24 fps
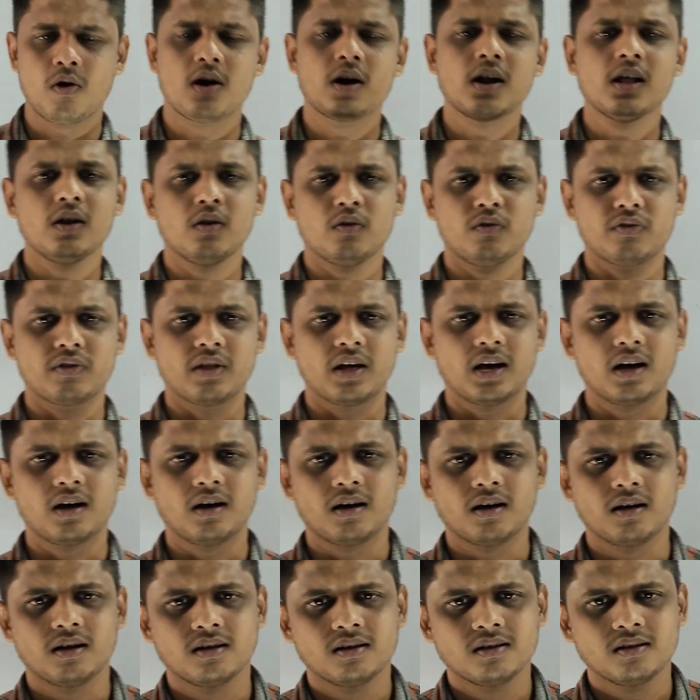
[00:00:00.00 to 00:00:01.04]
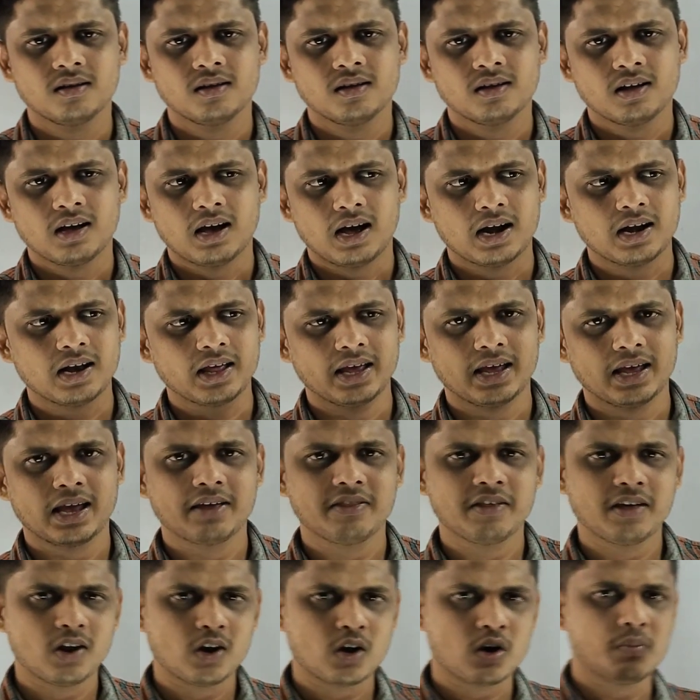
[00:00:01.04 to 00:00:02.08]
మోడల్ ఉందా అంటే
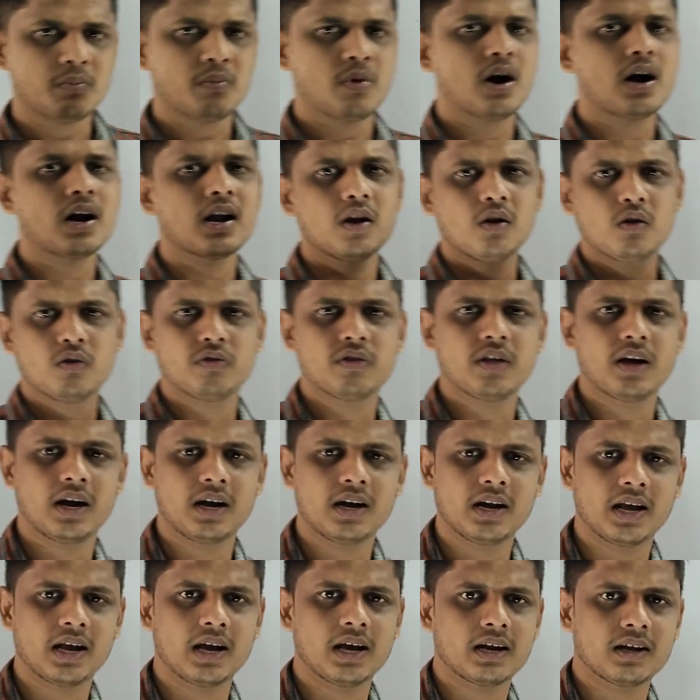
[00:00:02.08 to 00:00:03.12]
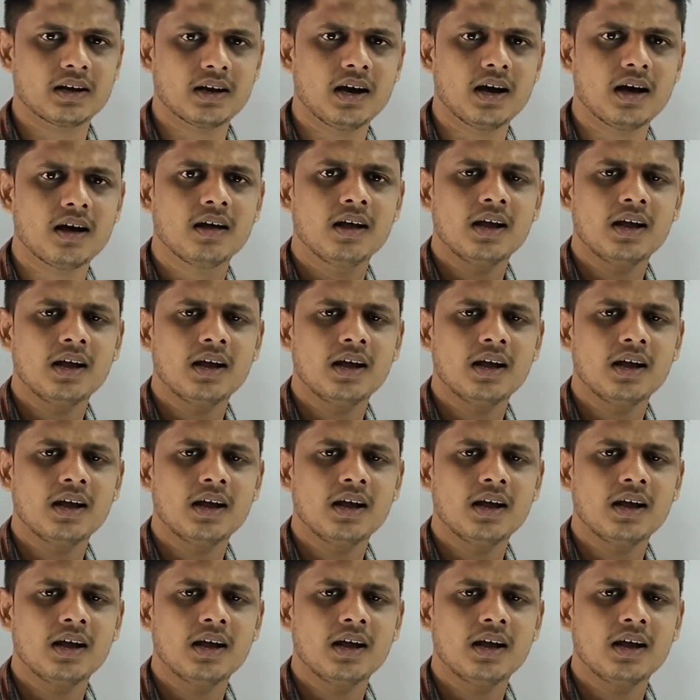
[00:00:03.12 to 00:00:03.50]
ఏదైనా ఒక మోడల్ ఉందా అంటే కనుక